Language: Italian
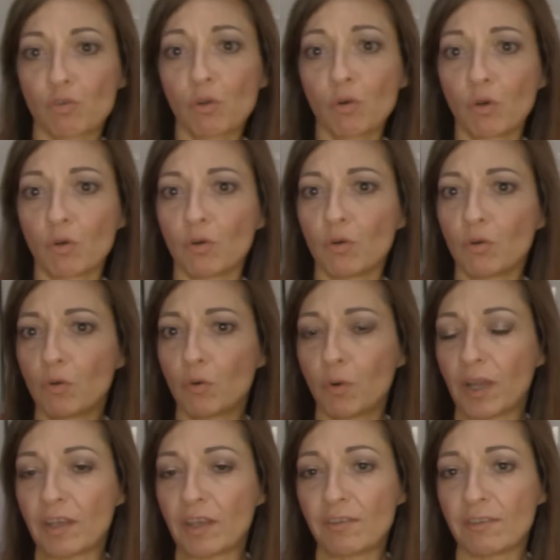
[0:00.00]
Solo con
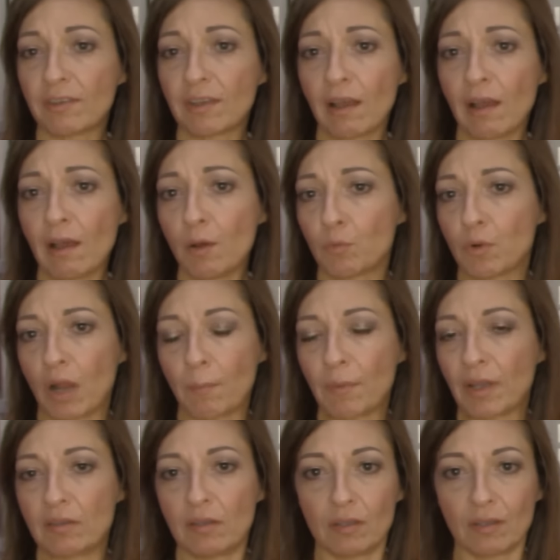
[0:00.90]
questa, una
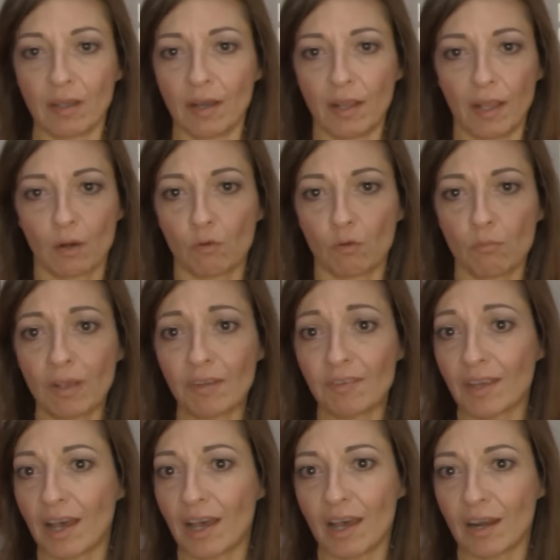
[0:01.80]
matita nera o un
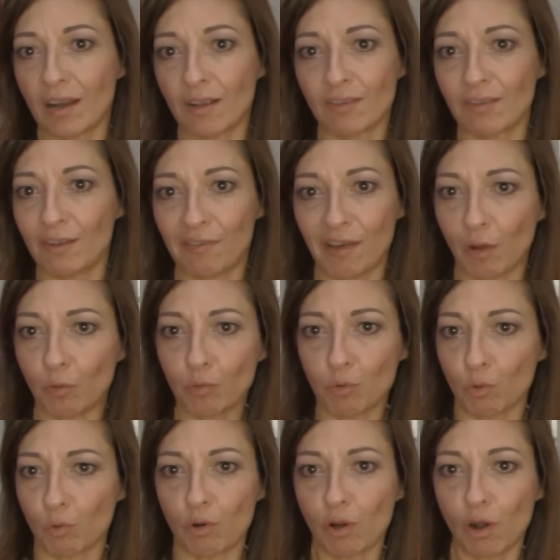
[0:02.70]
mascara, si fa un
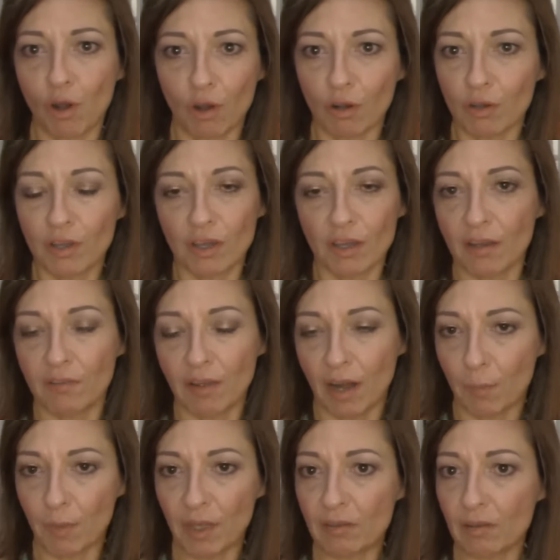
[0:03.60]
trucco occhi
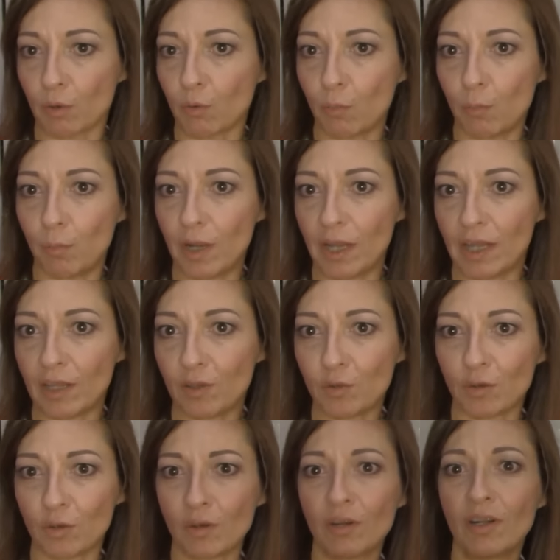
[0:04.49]
veramente
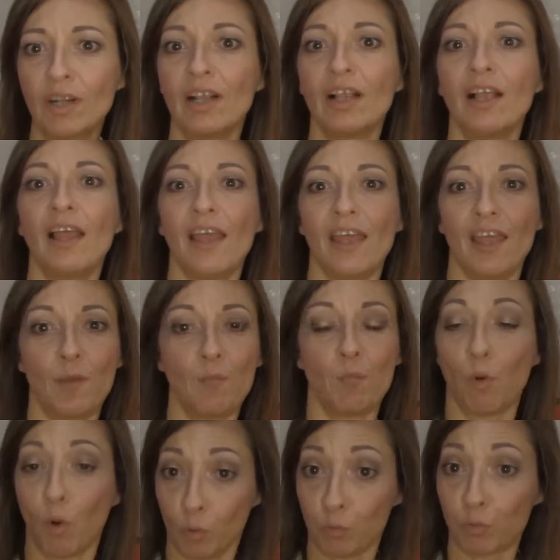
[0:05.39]
completo e
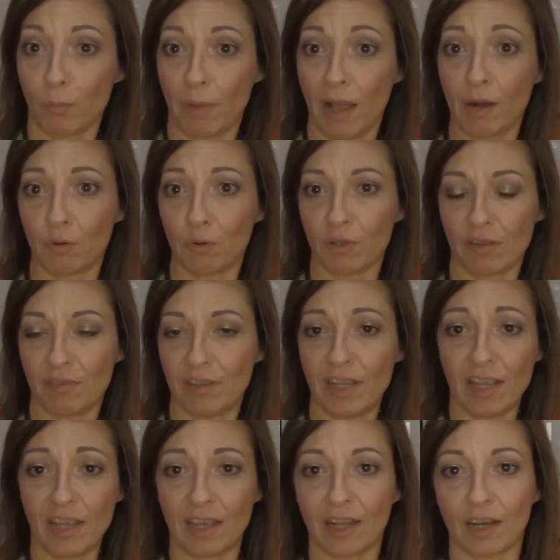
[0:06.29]
molto bello da
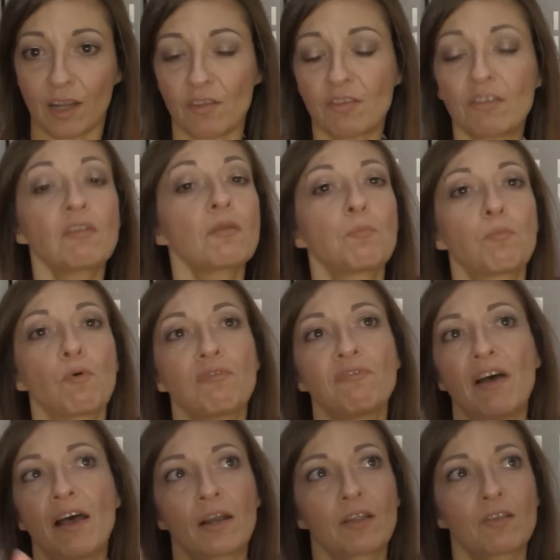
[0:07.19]
vedere, si può
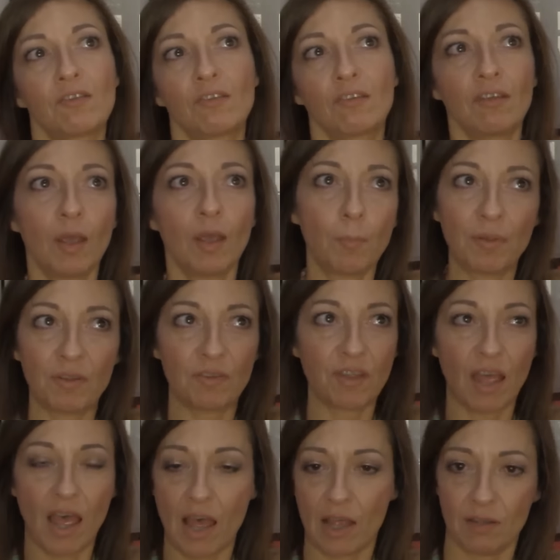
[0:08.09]
fare sia
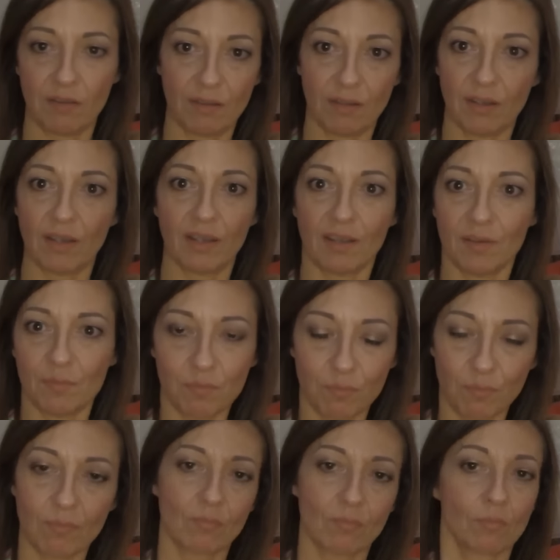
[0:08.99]
pesante
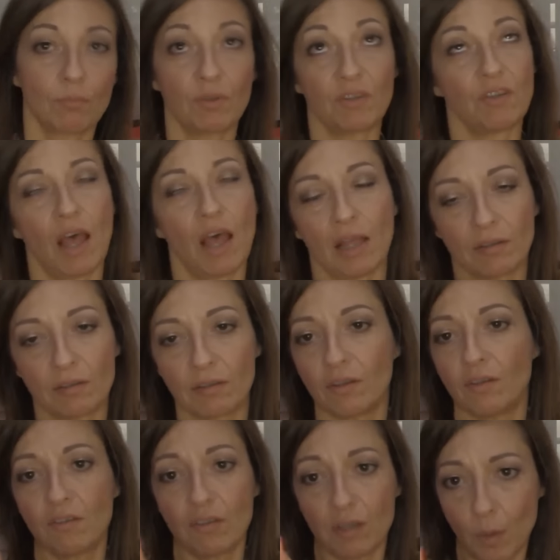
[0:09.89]

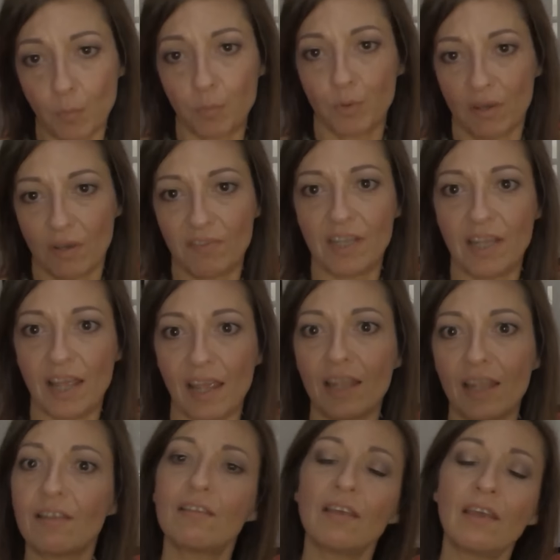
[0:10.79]
pesante, sia più
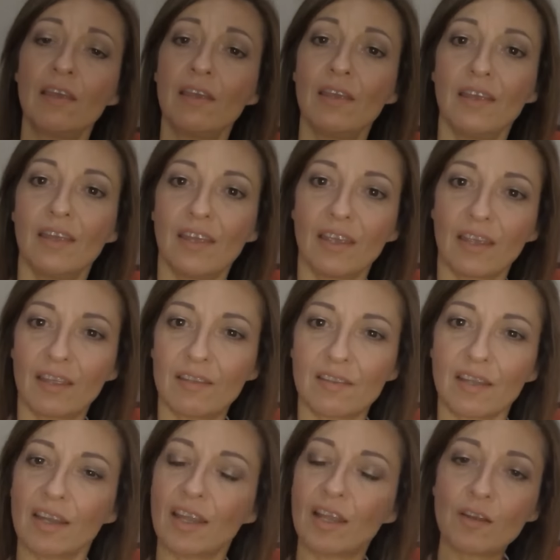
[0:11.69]
evidente che
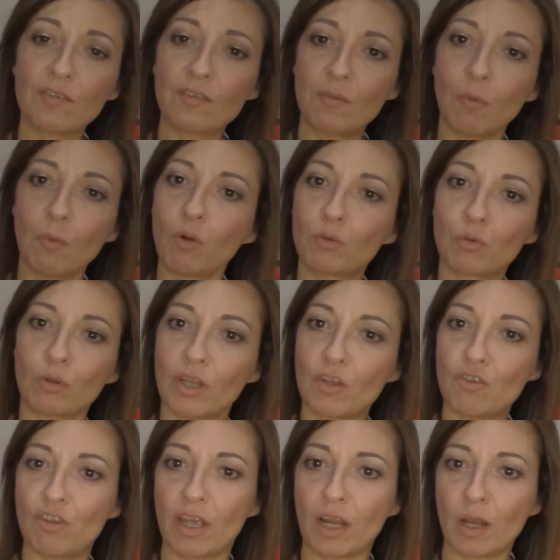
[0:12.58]
tenersi molto
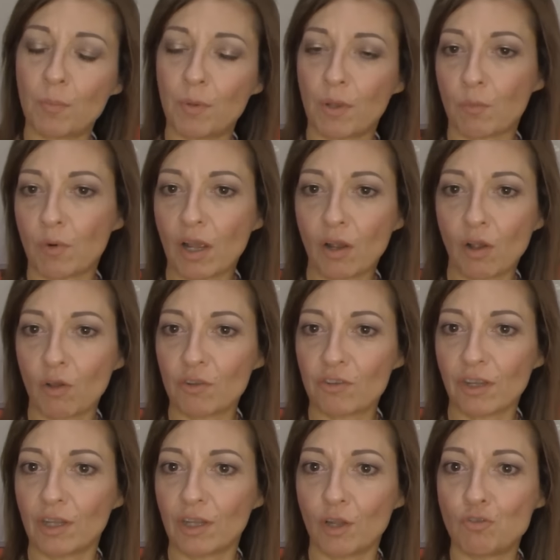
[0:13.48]
leggere per una
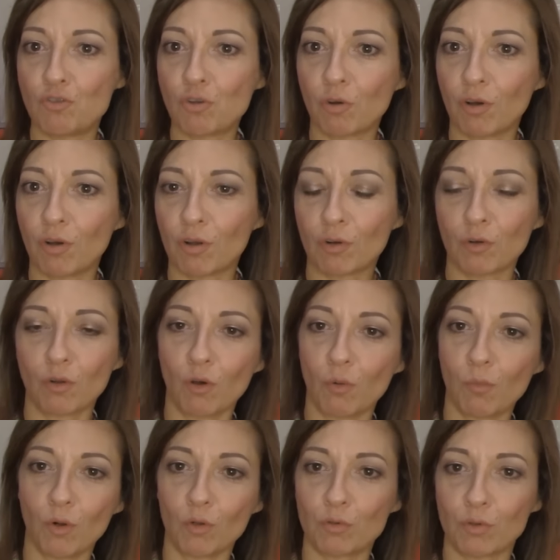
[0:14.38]
cosa da giorno,
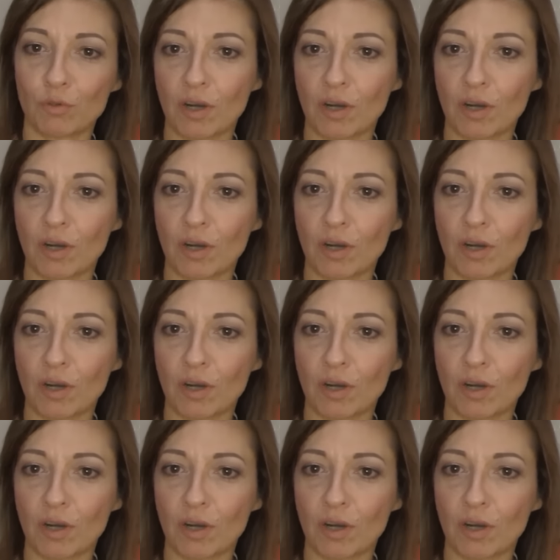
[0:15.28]
molto